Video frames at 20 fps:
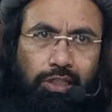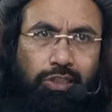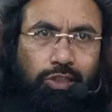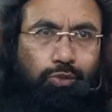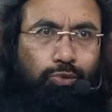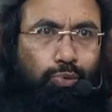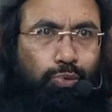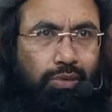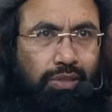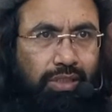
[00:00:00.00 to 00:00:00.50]

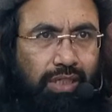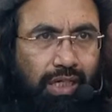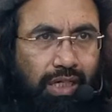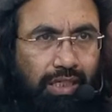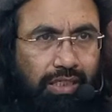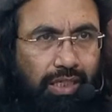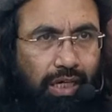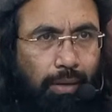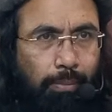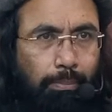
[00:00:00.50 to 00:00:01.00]
सूद का
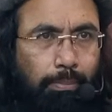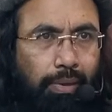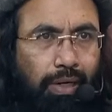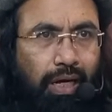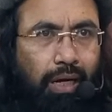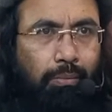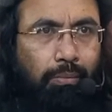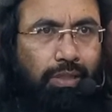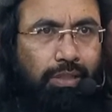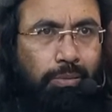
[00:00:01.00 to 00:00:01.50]
निज़ाम
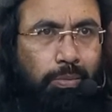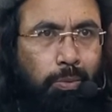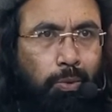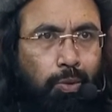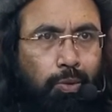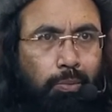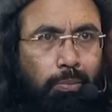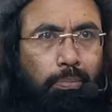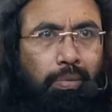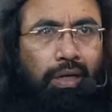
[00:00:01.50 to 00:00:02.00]
बड़ा
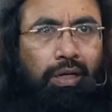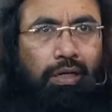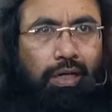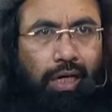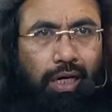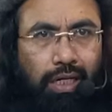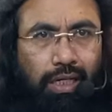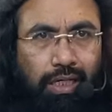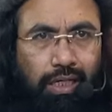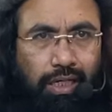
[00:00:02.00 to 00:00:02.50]
मजबूत
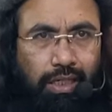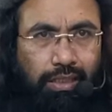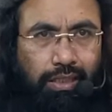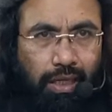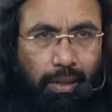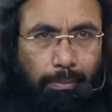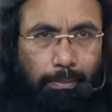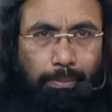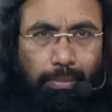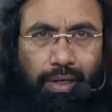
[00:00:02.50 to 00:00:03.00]
बैंकारी का
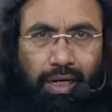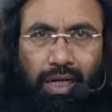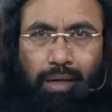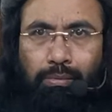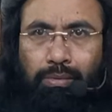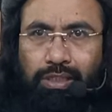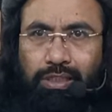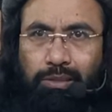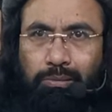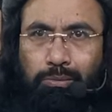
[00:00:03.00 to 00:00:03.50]
निज़ाम बड़ा
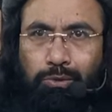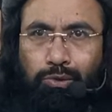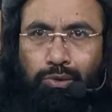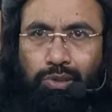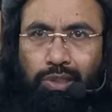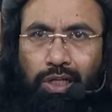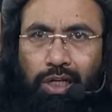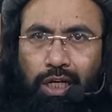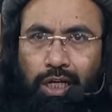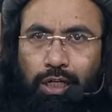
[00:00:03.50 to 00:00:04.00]

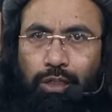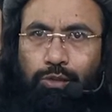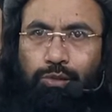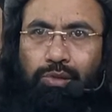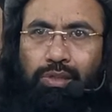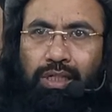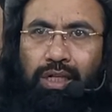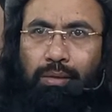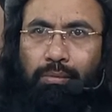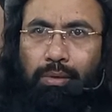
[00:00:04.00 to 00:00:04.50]
मजबूत
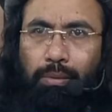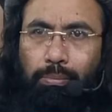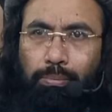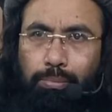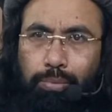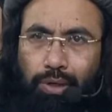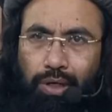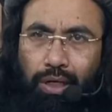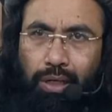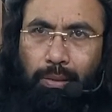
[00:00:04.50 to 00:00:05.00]
दुनिया
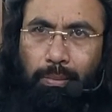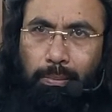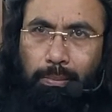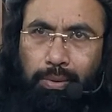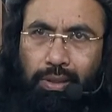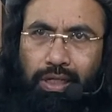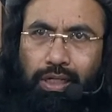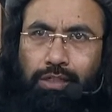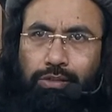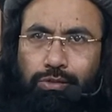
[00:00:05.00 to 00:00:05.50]
में बड़े
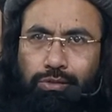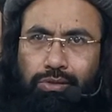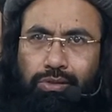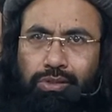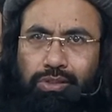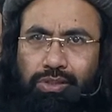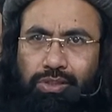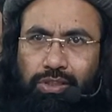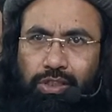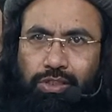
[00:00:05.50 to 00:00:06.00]
बड़े जो
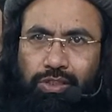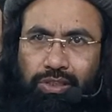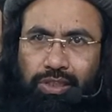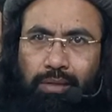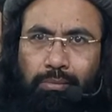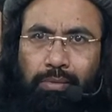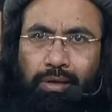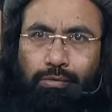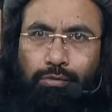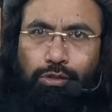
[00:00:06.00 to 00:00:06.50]

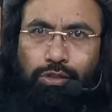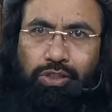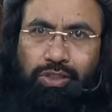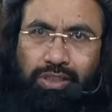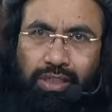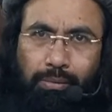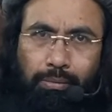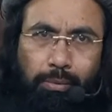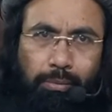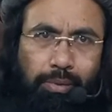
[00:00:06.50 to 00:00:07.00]
सिस्टम है वो
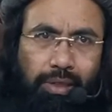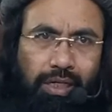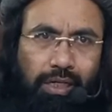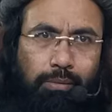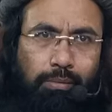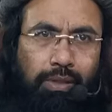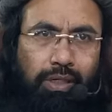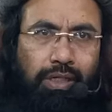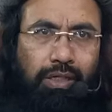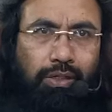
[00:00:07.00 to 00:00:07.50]
सब बड़ी
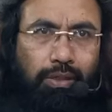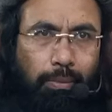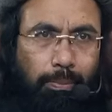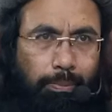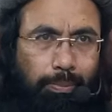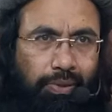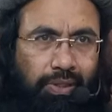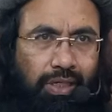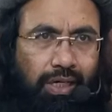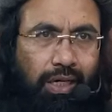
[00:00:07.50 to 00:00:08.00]
बड़ी
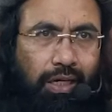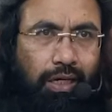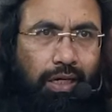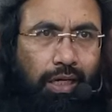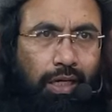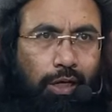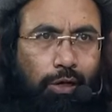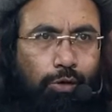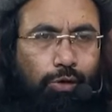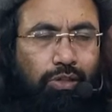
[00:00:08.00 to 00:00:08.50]
कंपनियाँ
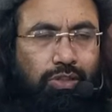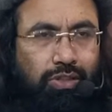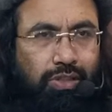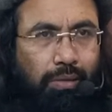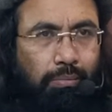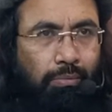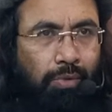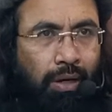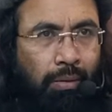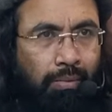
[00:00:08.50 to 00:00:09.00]
और
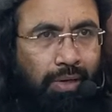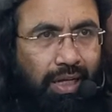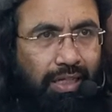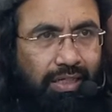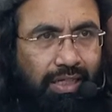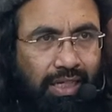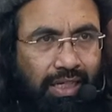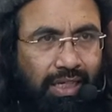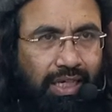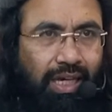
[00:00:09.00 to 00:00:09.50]
सब मामला
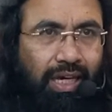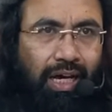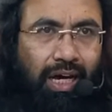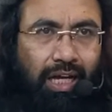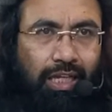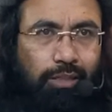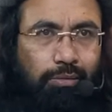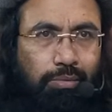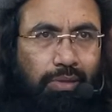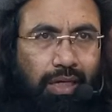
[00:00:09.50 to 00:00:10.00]
इनके
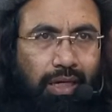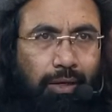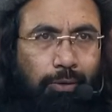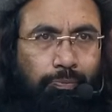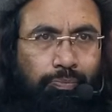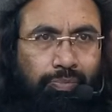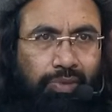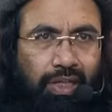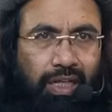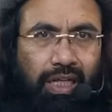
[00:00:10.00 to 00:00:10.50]
हाथ में हैं
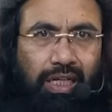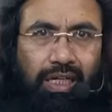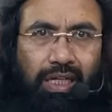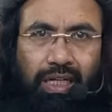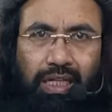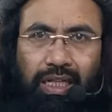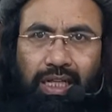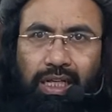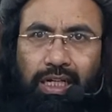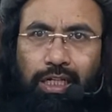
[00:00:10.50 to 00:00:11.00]
लेकिन
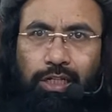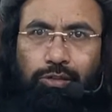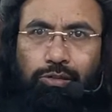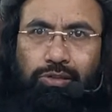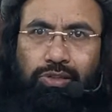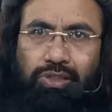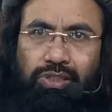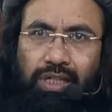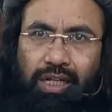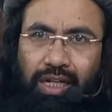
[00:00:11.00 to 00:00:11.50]
अल्लाह ने
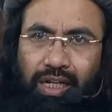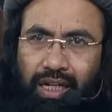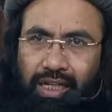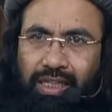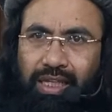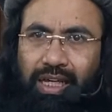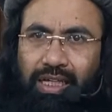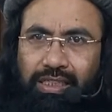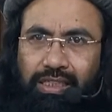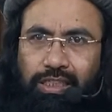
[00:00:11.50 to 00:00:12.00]
इनको
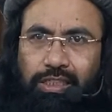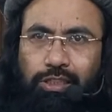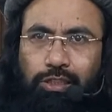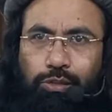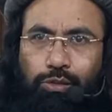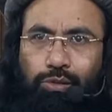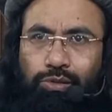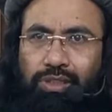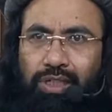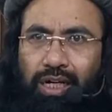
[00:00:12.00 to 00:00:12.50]
ज़िल्लत ऐसी से
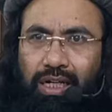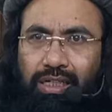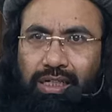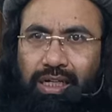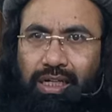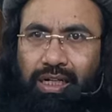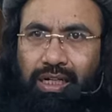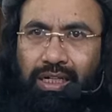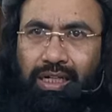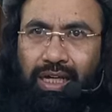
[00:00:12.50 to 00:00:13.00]
दो चार
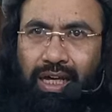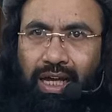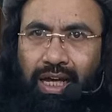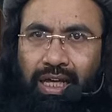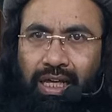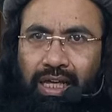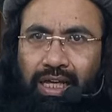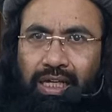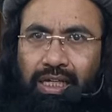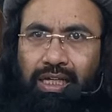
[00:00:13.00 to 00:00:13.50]
कर रखा है
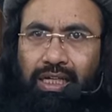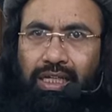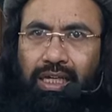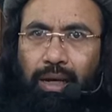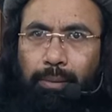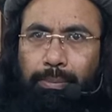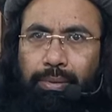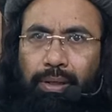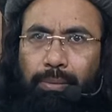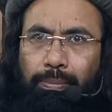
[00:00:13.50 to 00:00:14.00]
कि ये
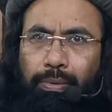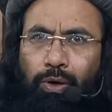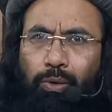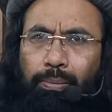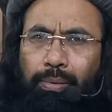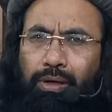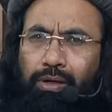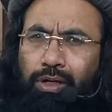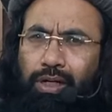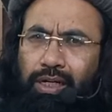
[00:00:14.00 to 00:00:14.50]
अपने पाँव
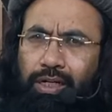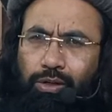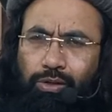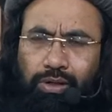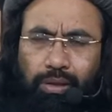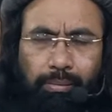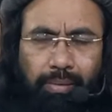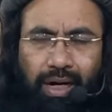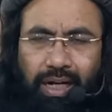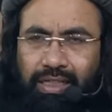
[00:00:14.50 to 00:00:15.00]
पर खड़े
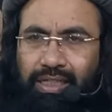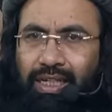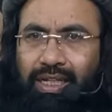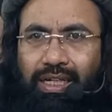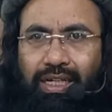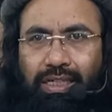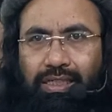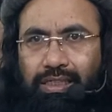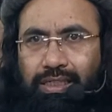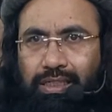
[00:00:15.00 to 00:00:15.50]
होकर बात नहीं
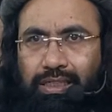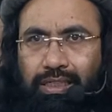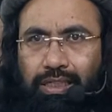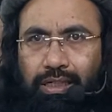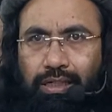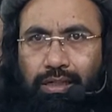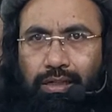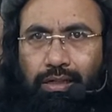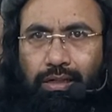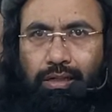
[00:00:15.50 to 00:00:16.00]
कर सकते